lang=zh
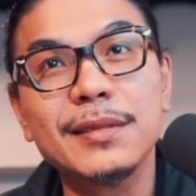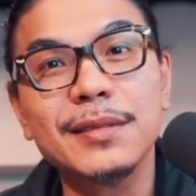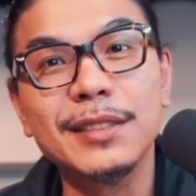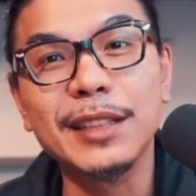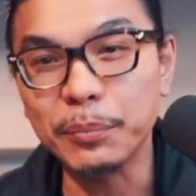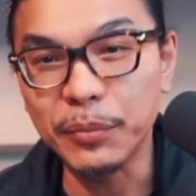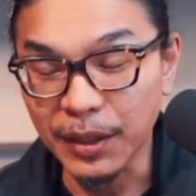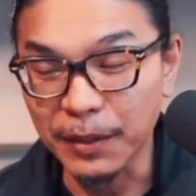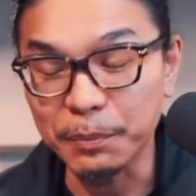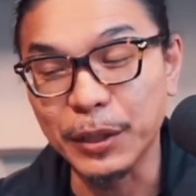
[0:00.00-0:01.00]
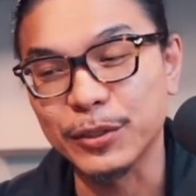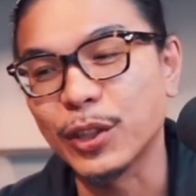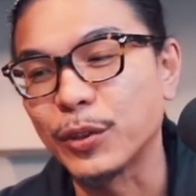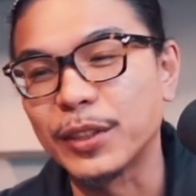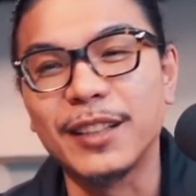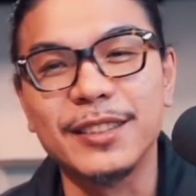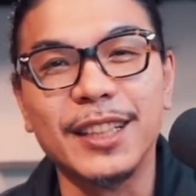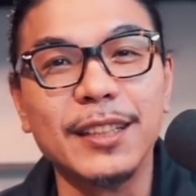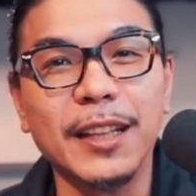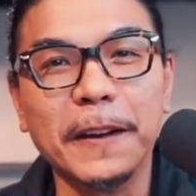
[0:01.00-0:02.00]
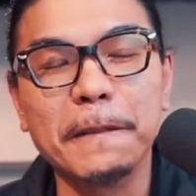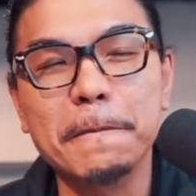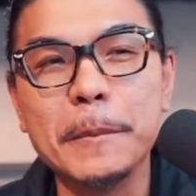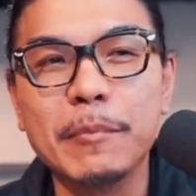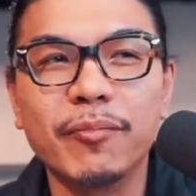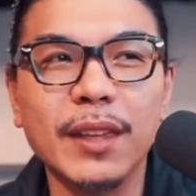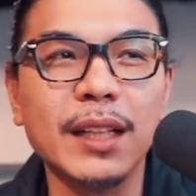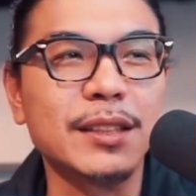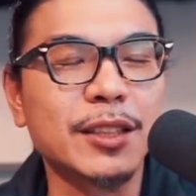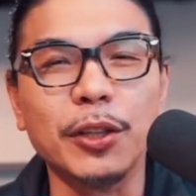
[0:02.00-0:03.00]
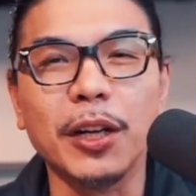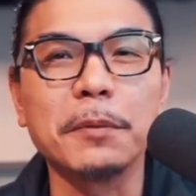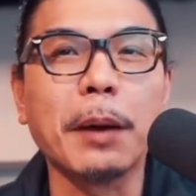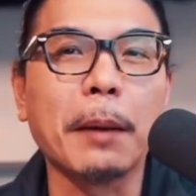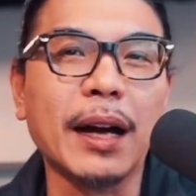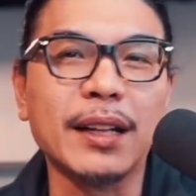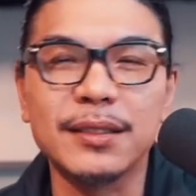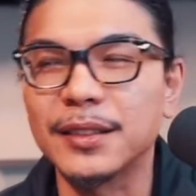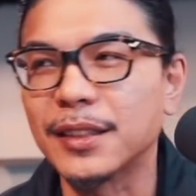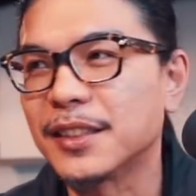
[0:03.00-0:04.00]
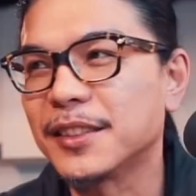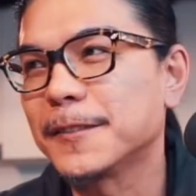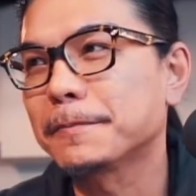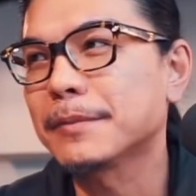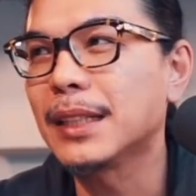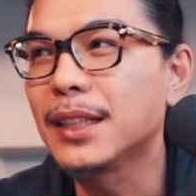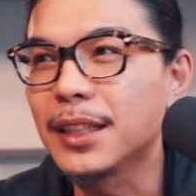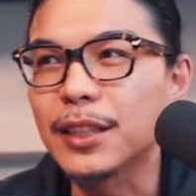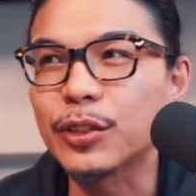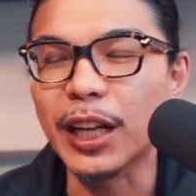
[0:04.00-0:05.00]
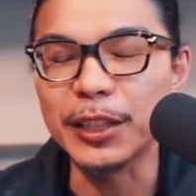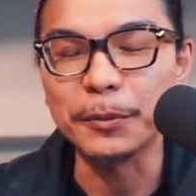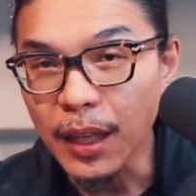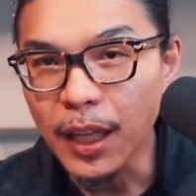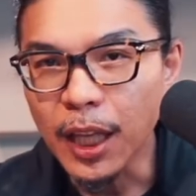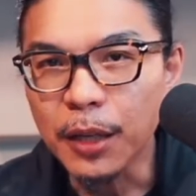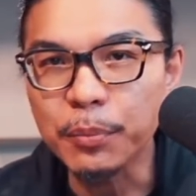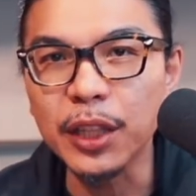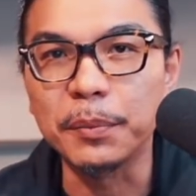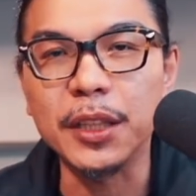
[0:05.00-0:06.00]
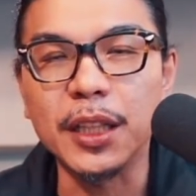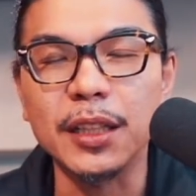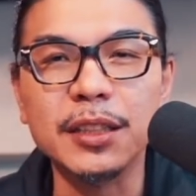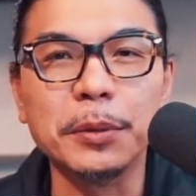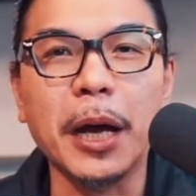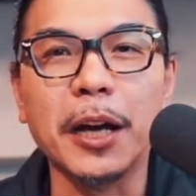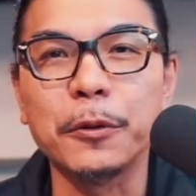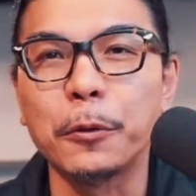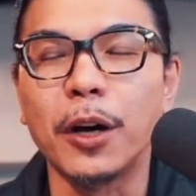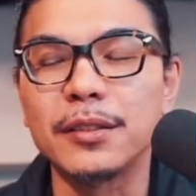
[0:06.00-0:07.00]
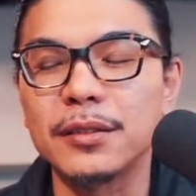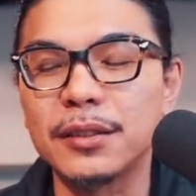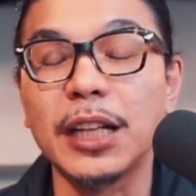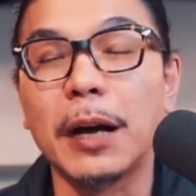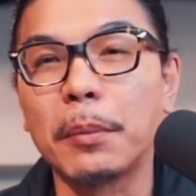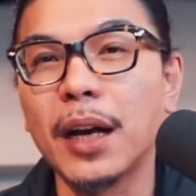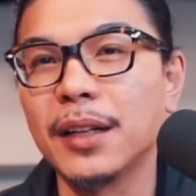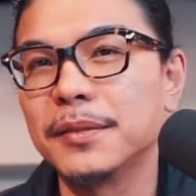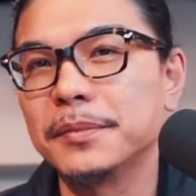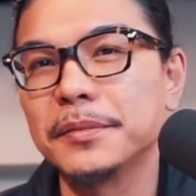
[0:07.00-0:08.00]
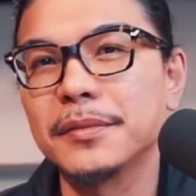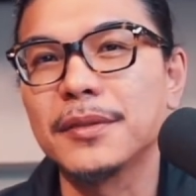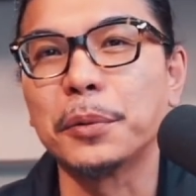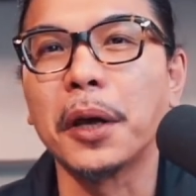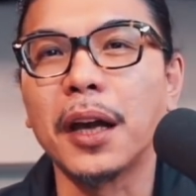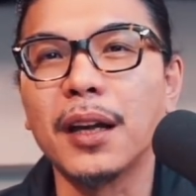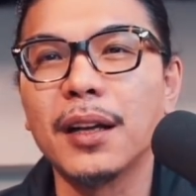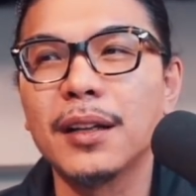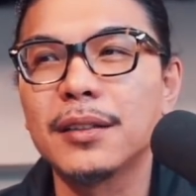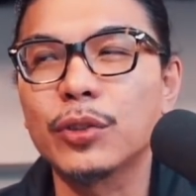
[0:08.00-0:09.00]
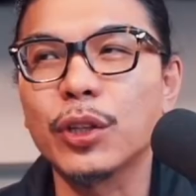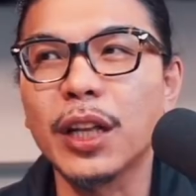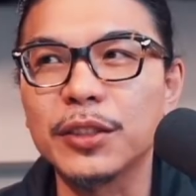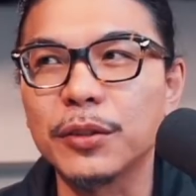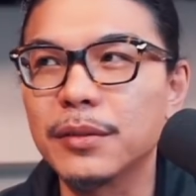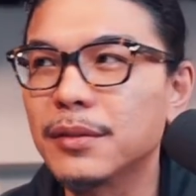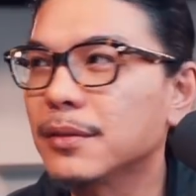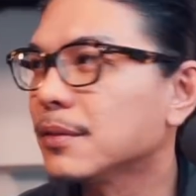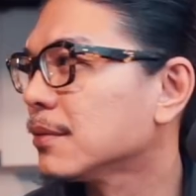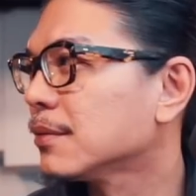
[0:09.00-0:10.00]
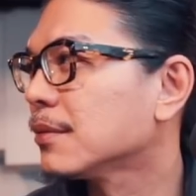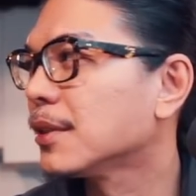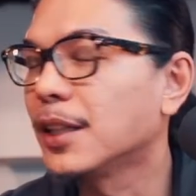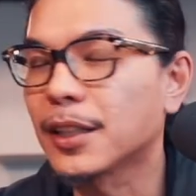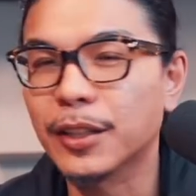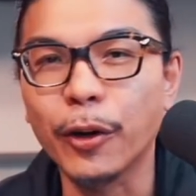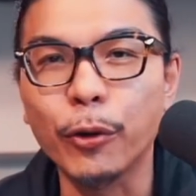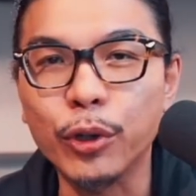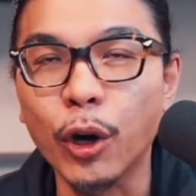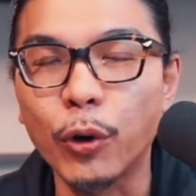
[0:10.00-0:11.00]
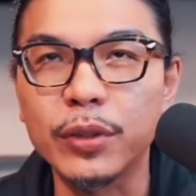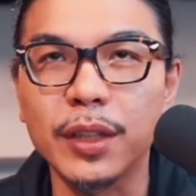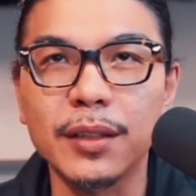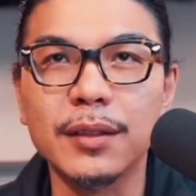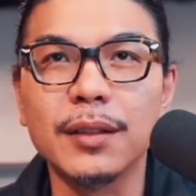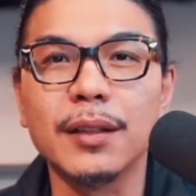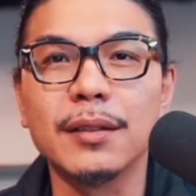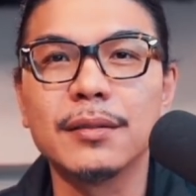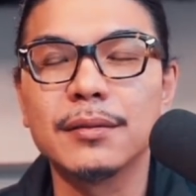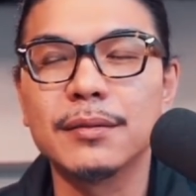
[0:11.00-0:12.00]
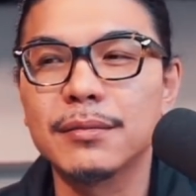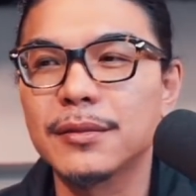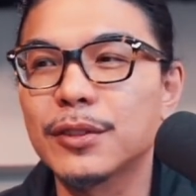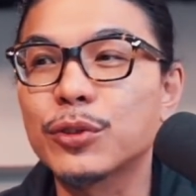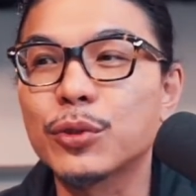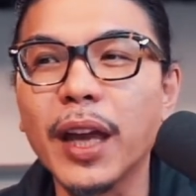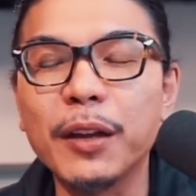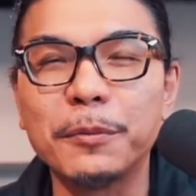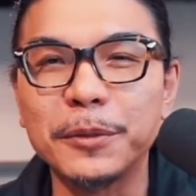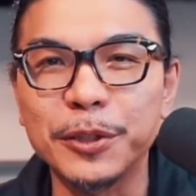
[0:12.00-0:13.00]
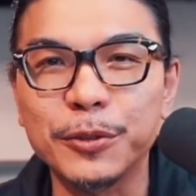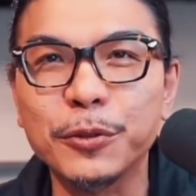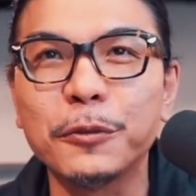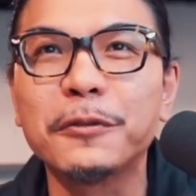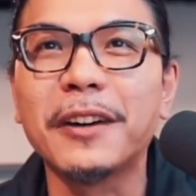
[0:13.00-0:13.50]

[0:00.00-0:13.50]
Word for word: 他他没有凑到人呢、欸。 他只抽到一百八十个，所以他就不知道怎么跟西班牙国王讲嘛，对不对？所以他就偷偷的啊、哦，就说：“哎、欸，我们就出发